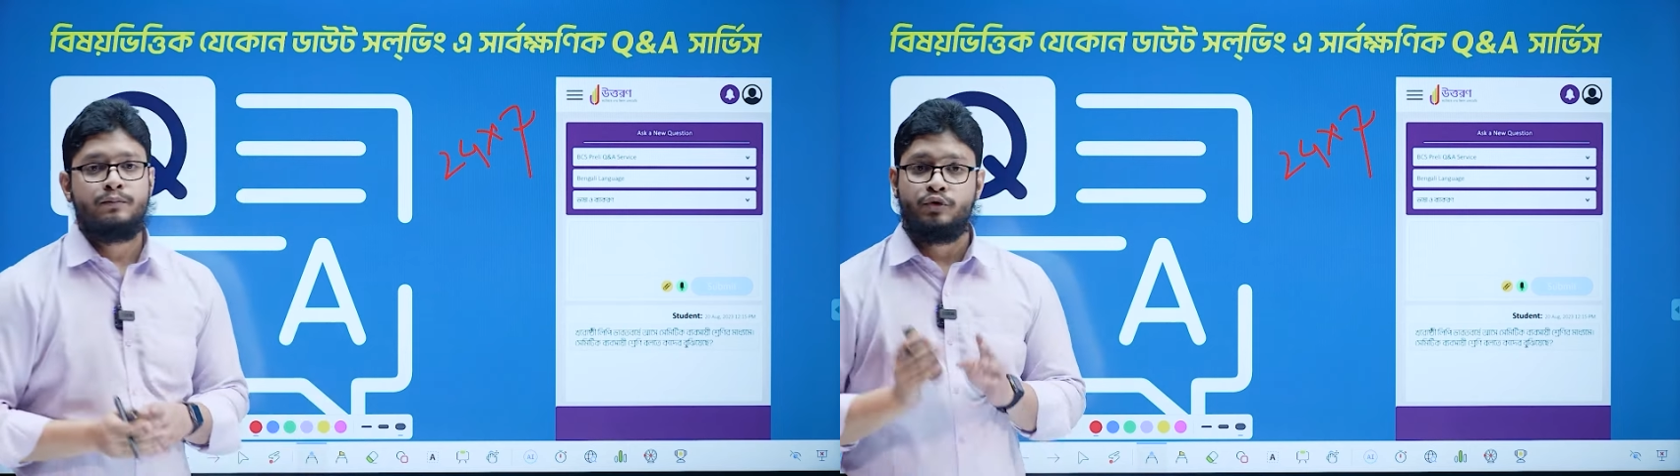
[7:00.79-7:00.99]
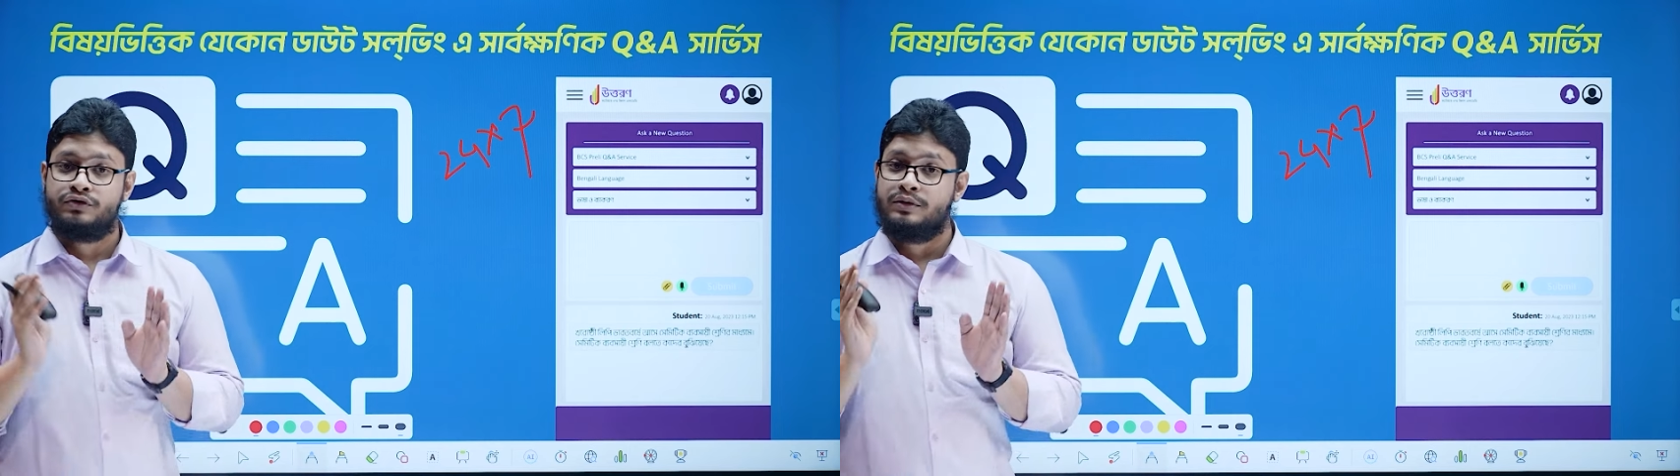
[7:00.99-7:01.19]

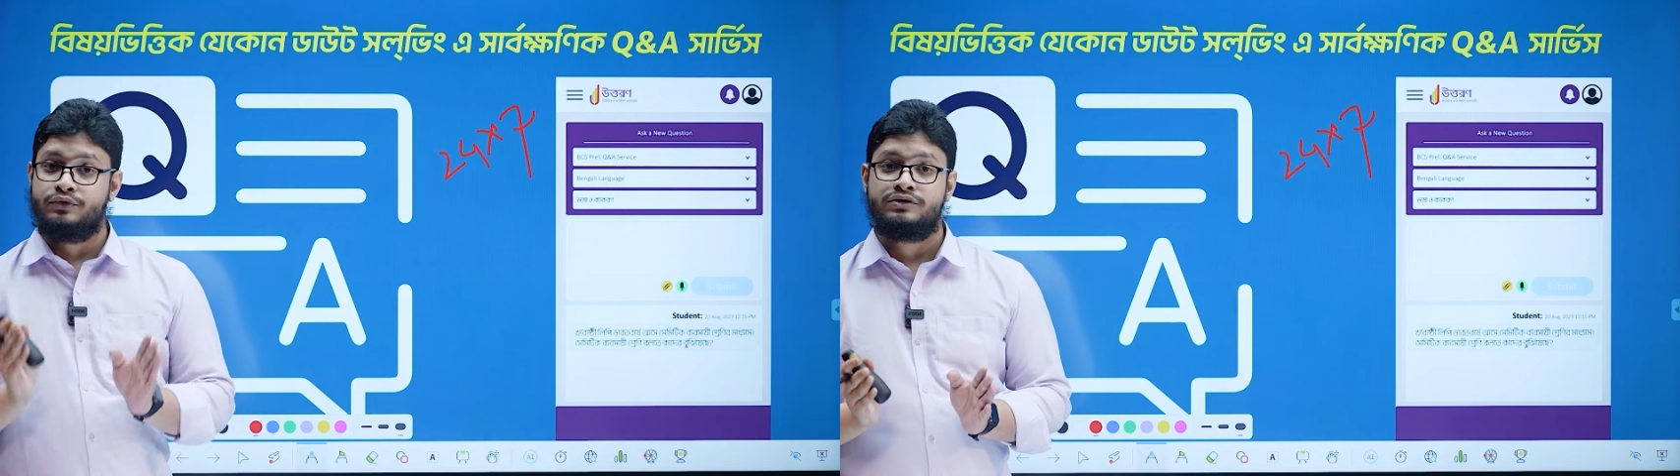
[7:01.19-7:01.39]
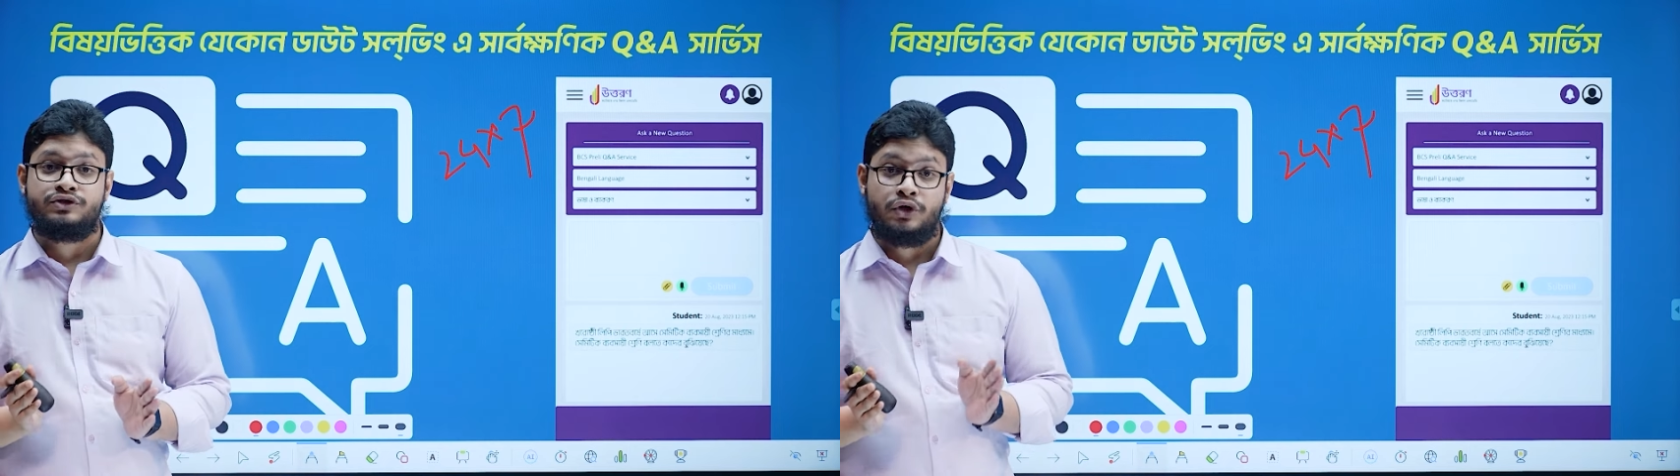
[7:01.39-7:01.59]
পড়তে
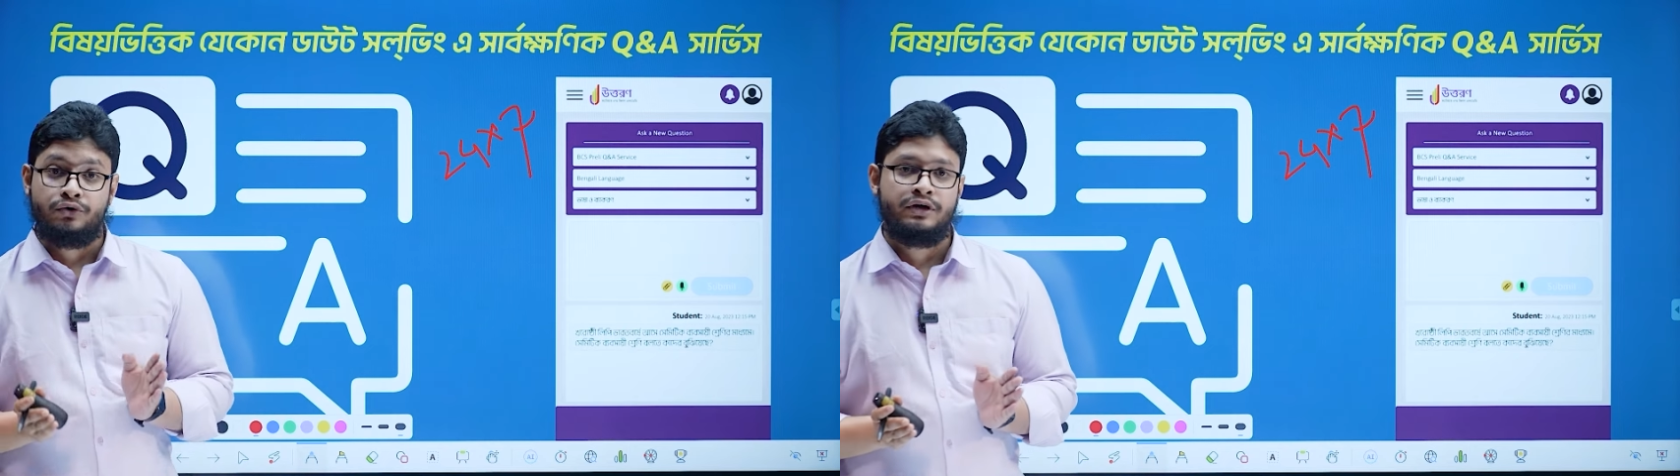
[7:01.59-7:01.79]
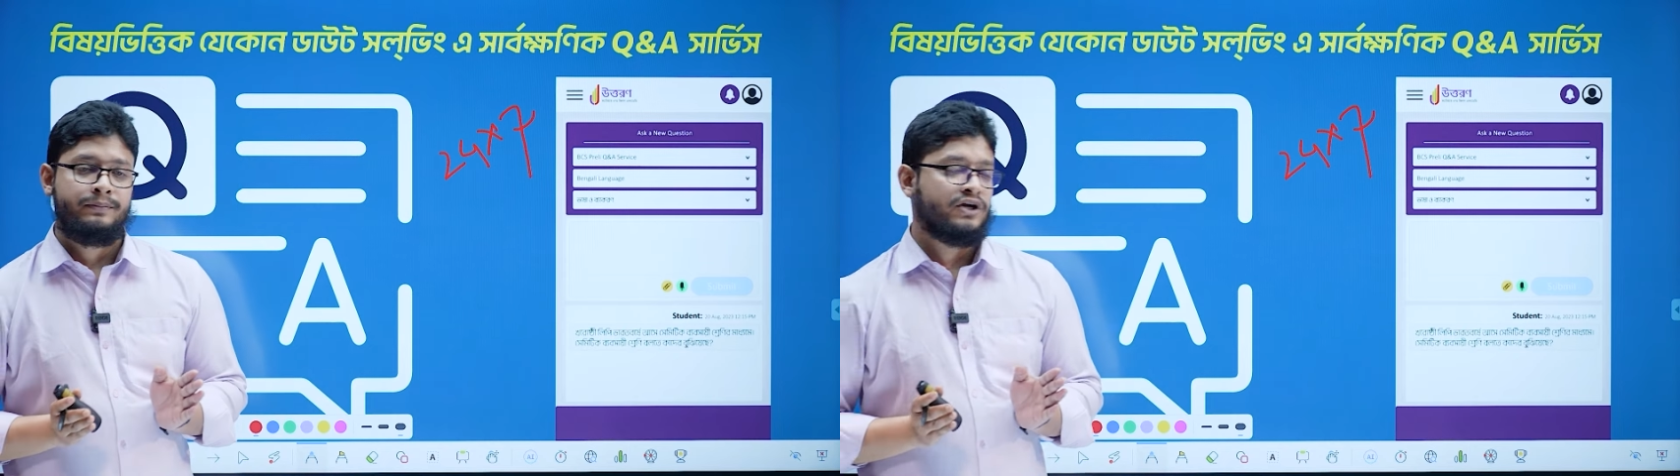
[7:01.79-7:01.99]
পড়তে
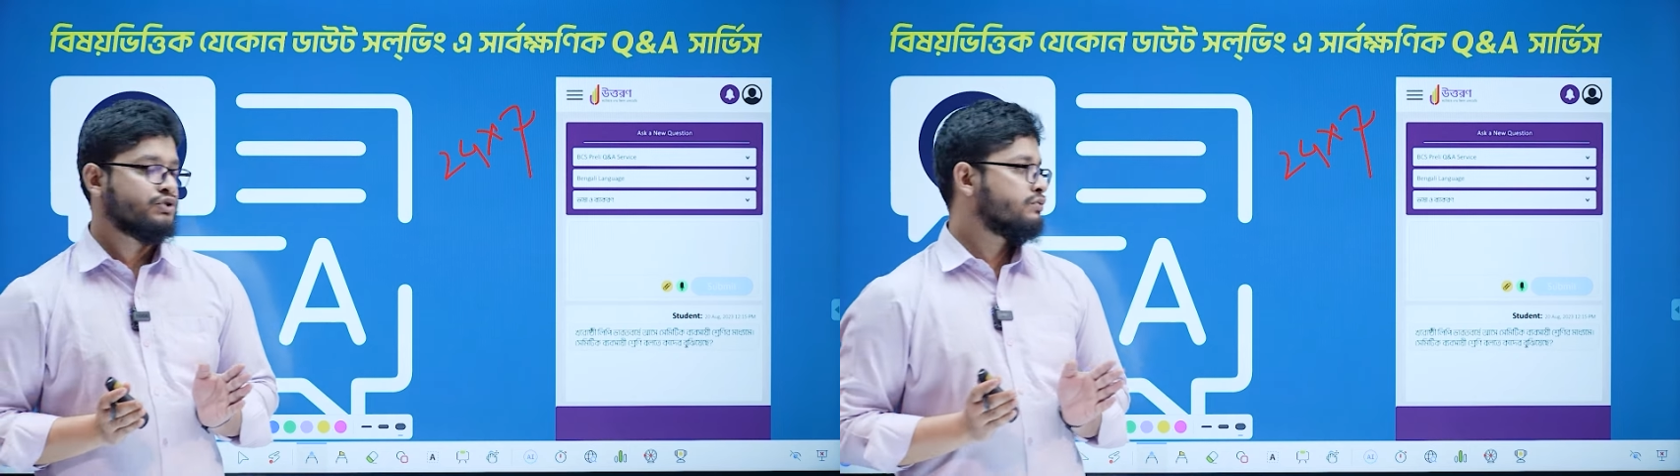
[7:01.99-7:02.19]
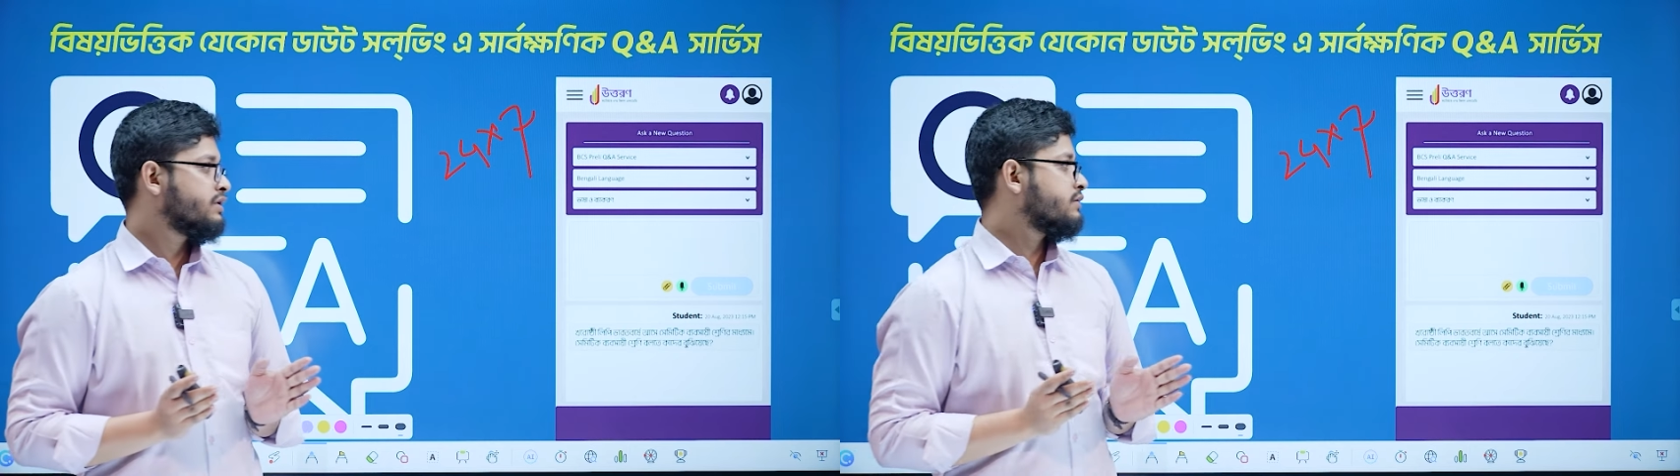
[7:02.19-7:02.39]
যখনই
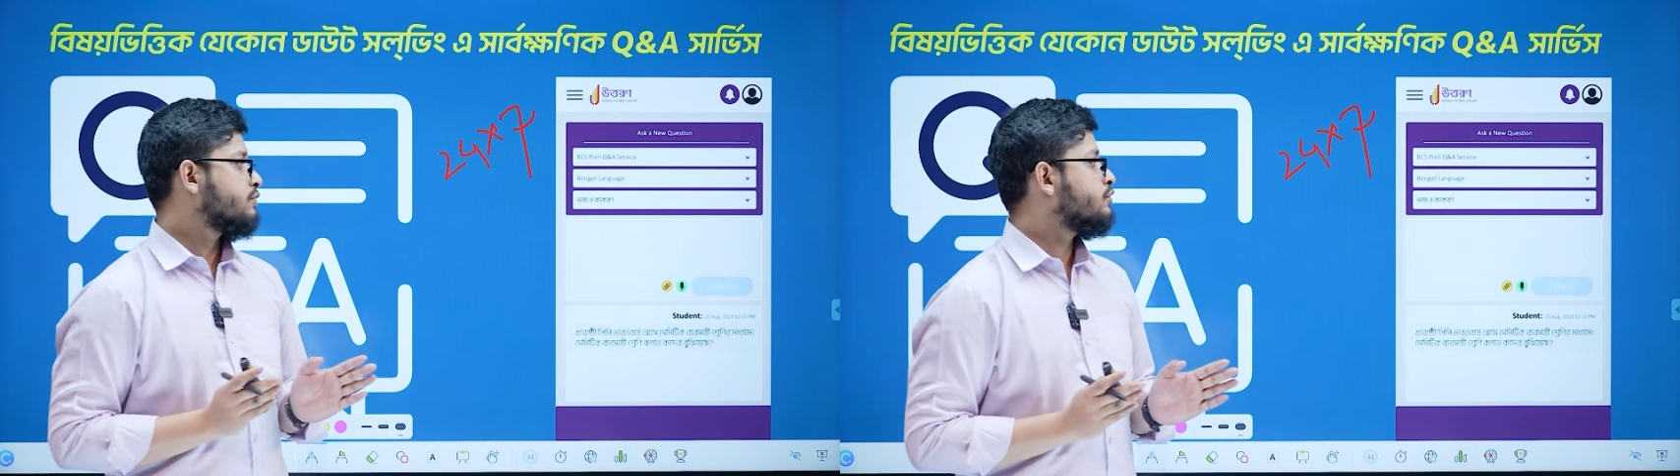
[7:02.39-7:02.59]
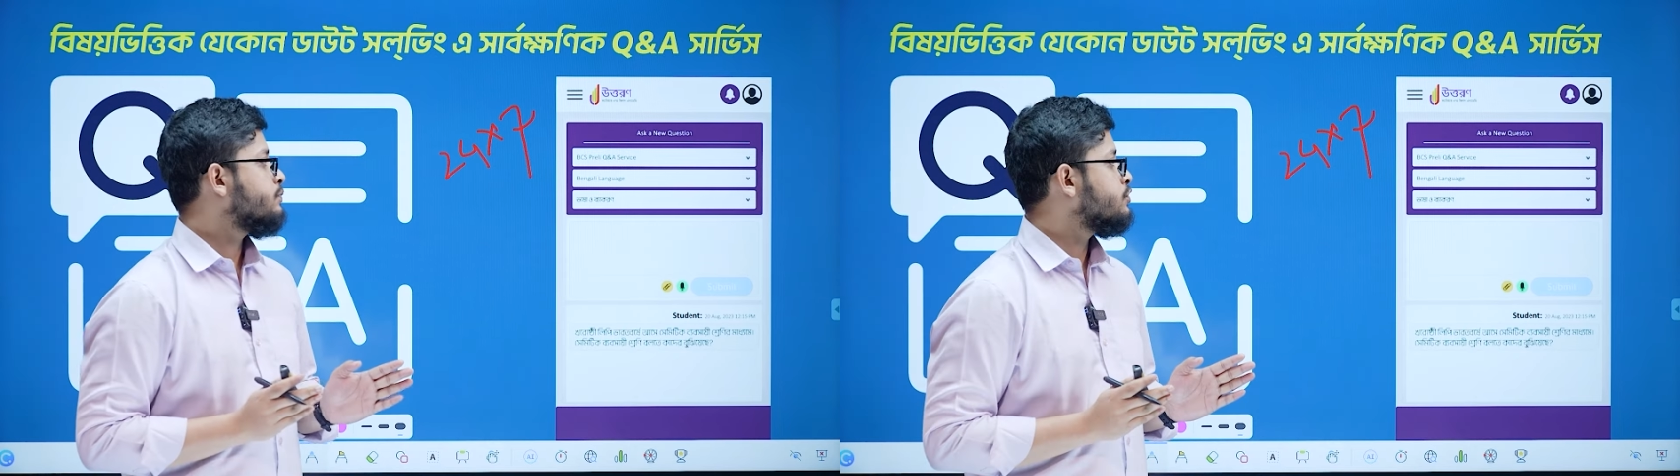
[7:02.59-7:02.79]
প্রাসঙ্গিক
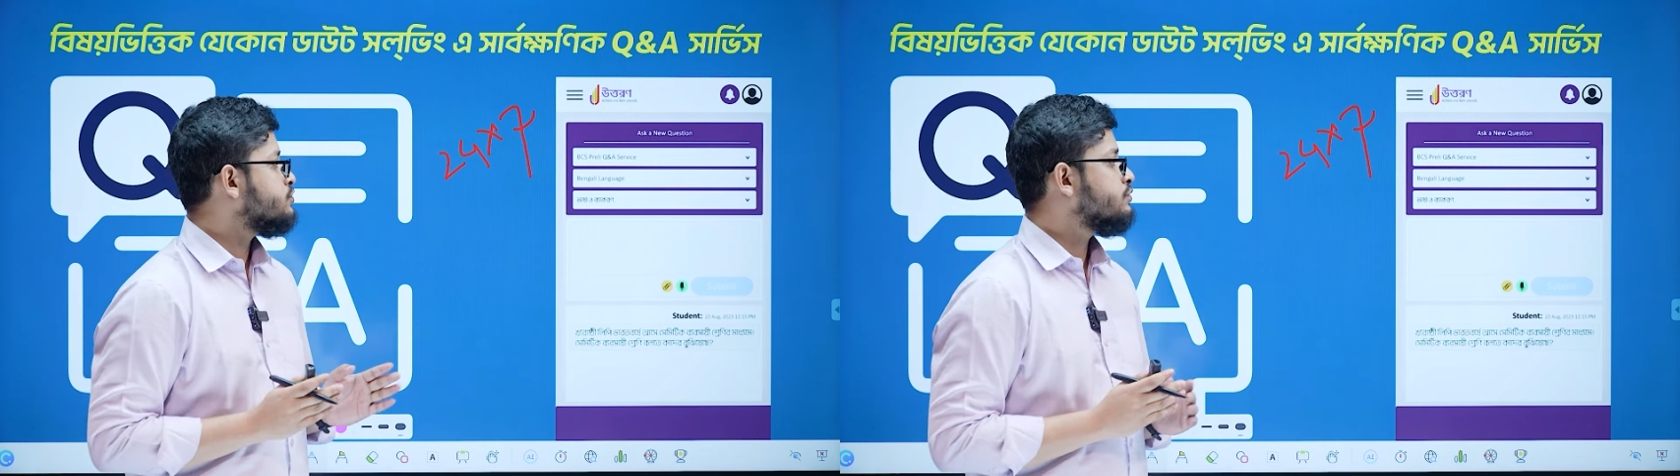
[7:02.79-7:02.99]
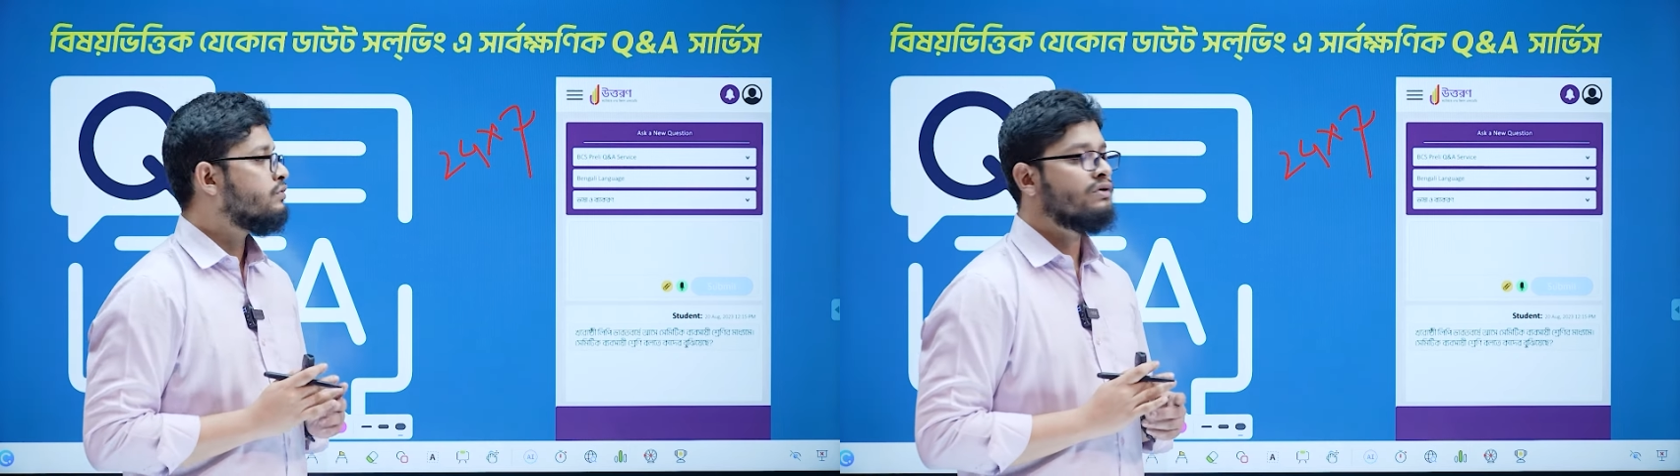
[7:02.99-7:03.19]
কোনো প্রশ্ন